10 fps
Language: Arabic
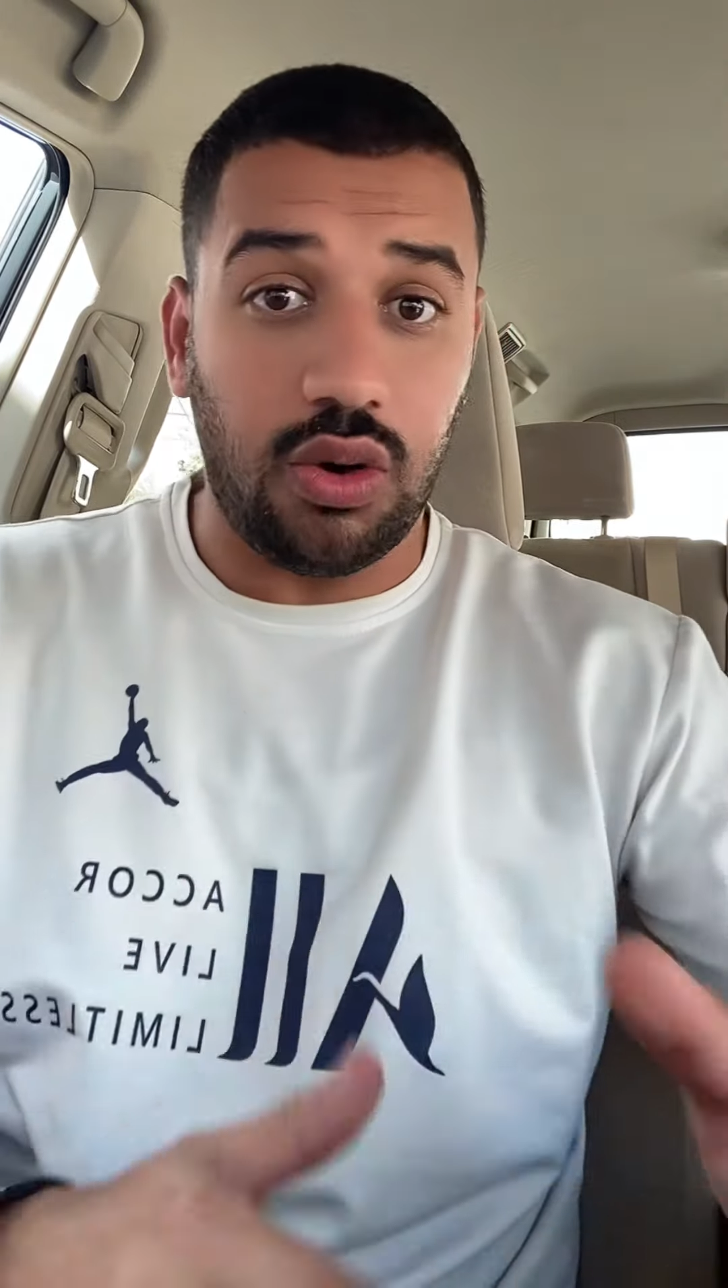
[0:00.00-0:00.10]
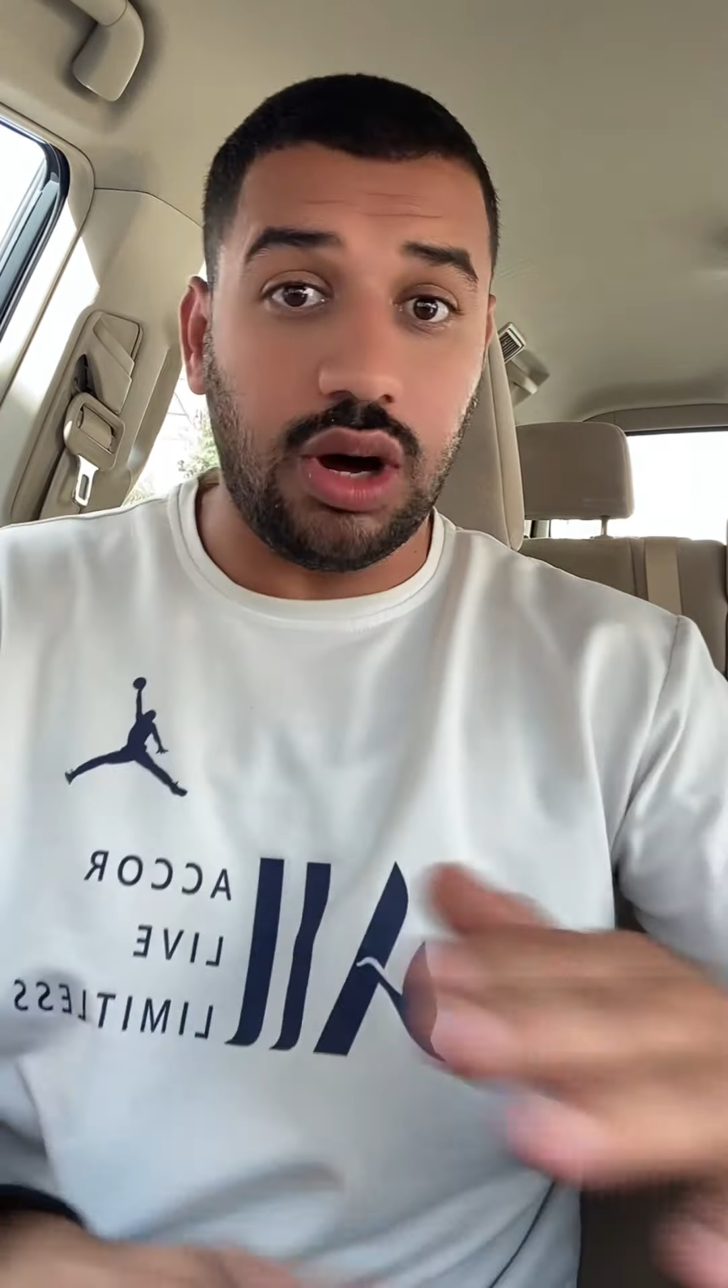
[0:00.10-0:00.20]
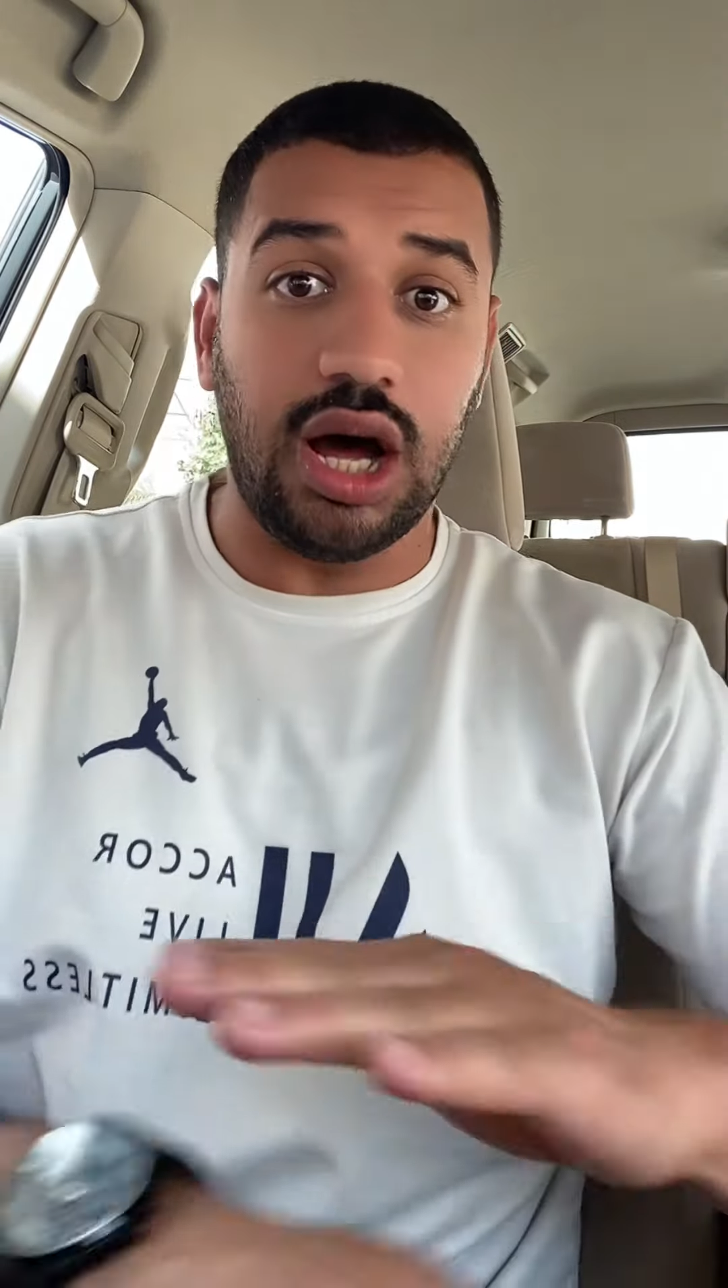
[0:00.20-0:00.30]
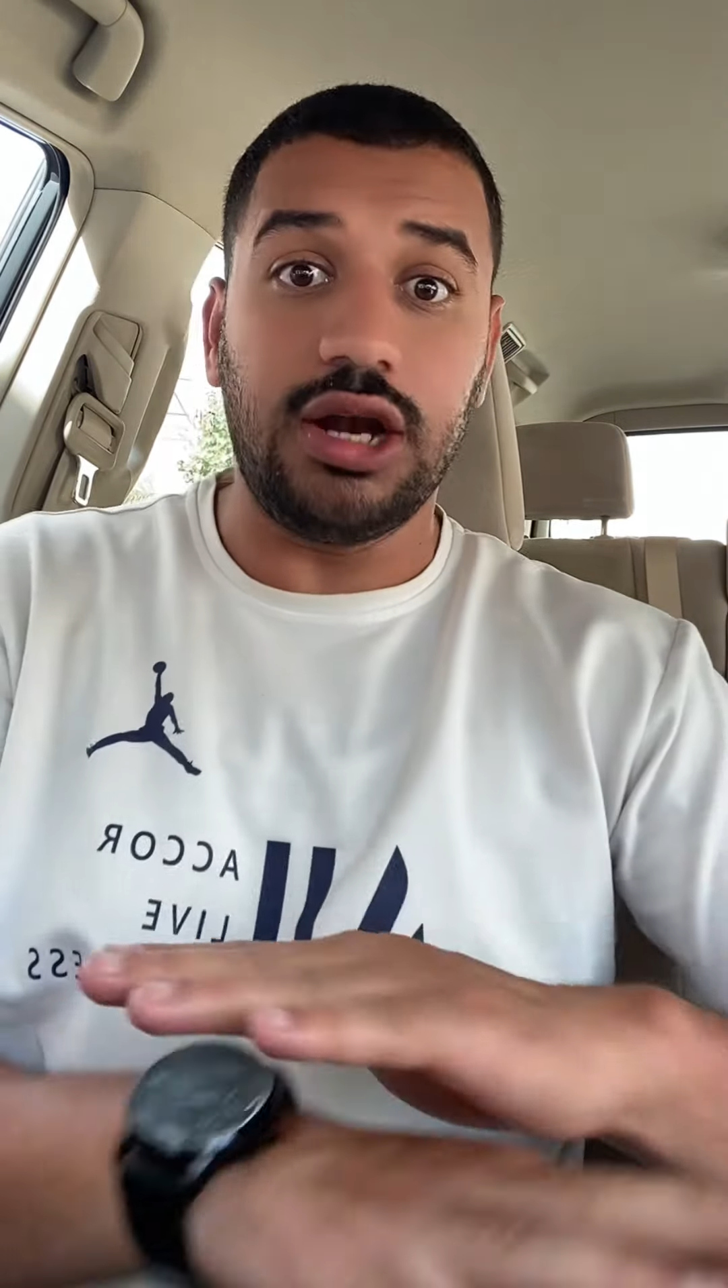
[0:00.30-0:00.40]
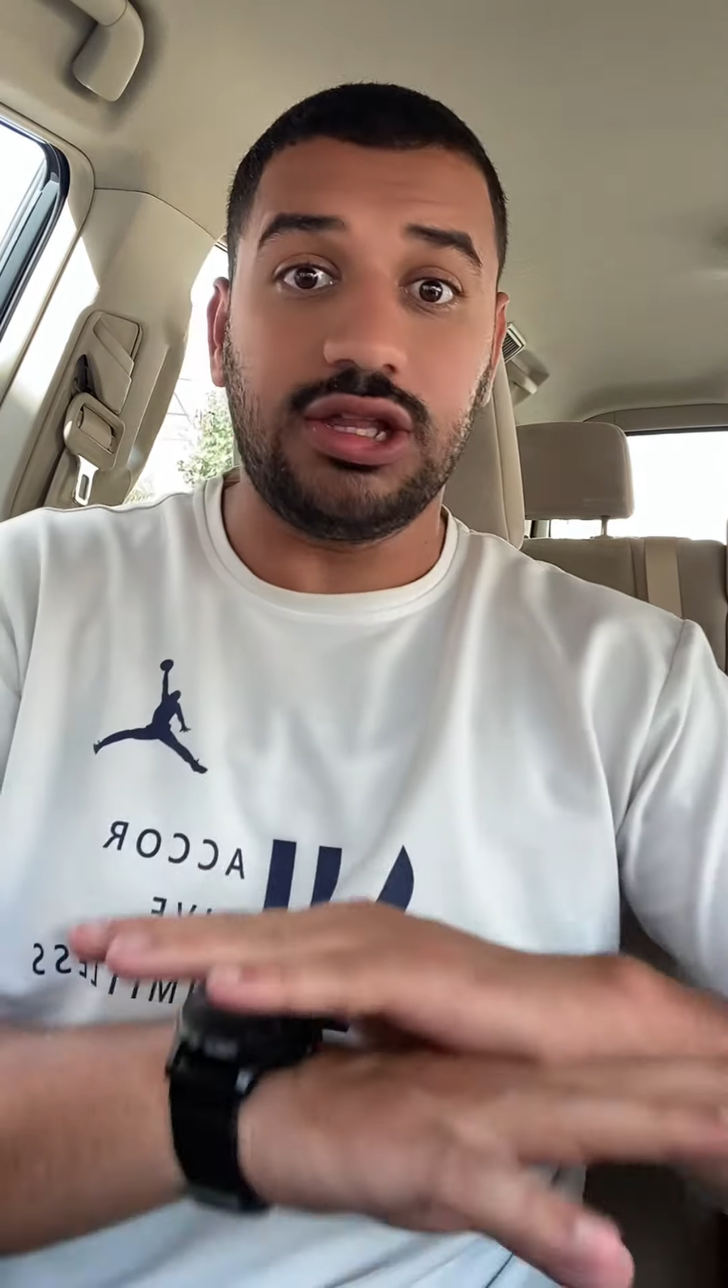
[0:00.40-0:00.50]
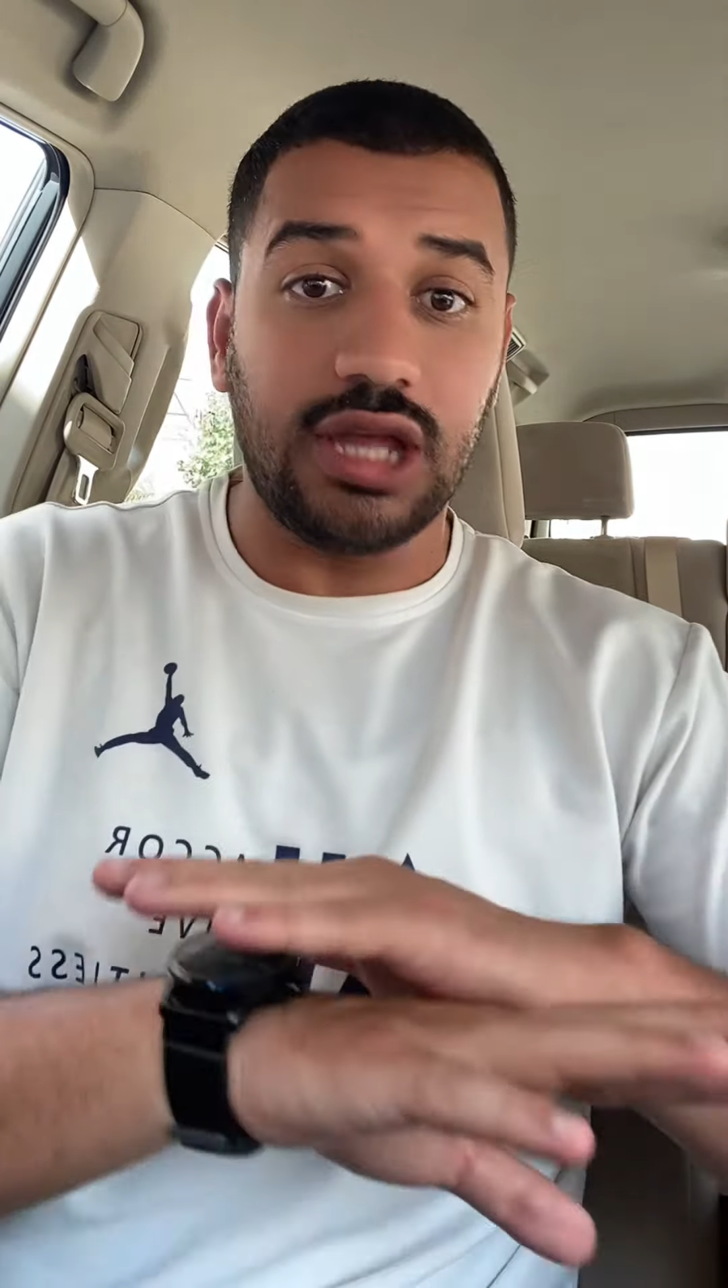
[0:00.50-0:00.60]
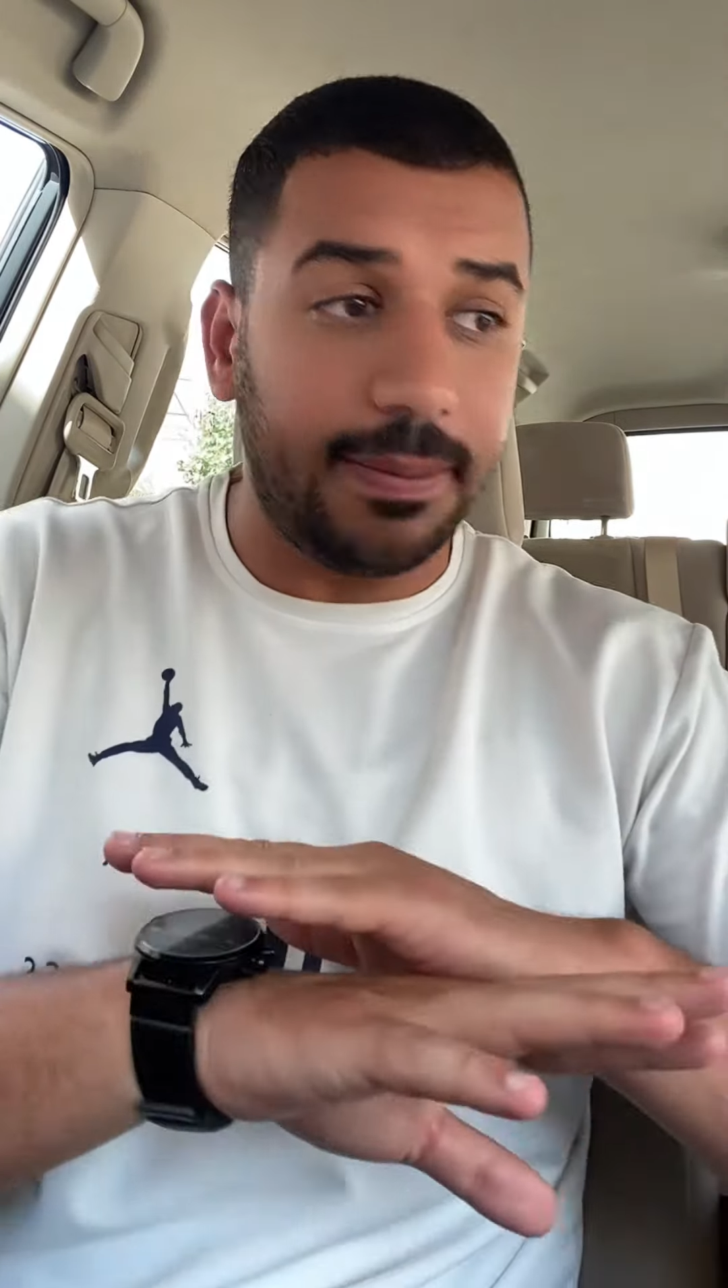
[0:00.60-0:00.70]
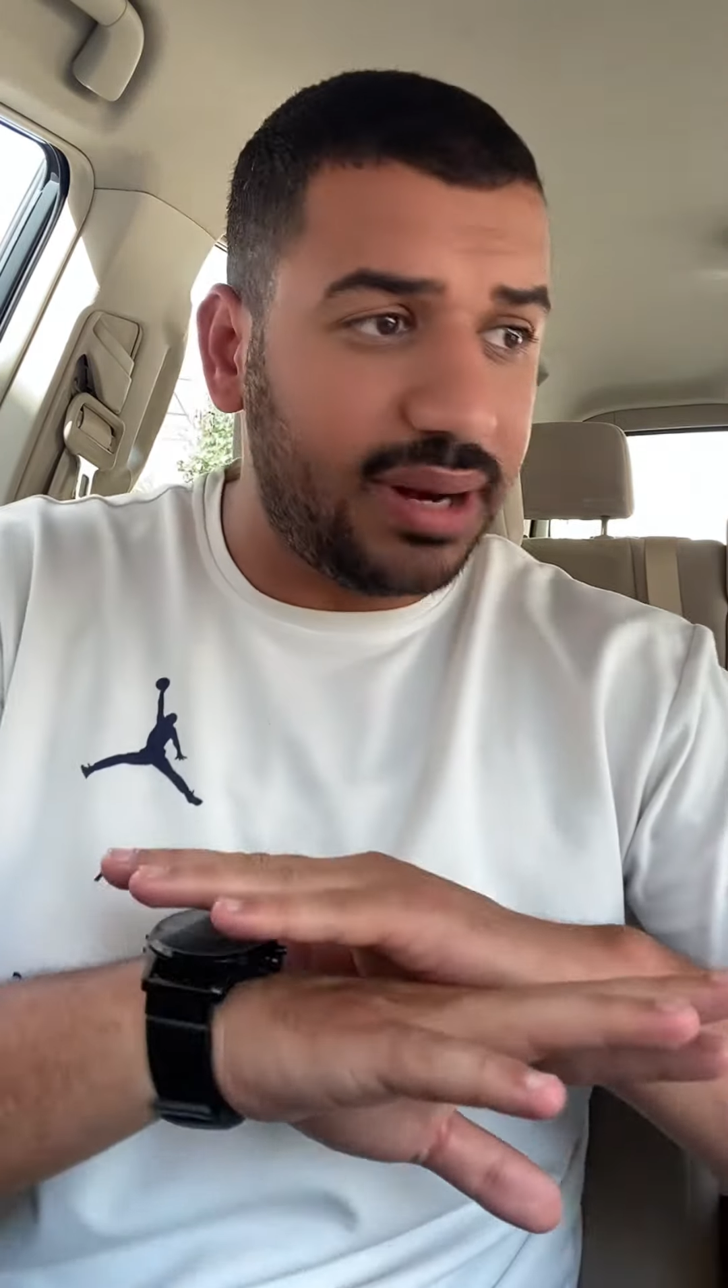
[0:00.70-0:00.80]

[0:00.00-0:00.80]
وقال قدام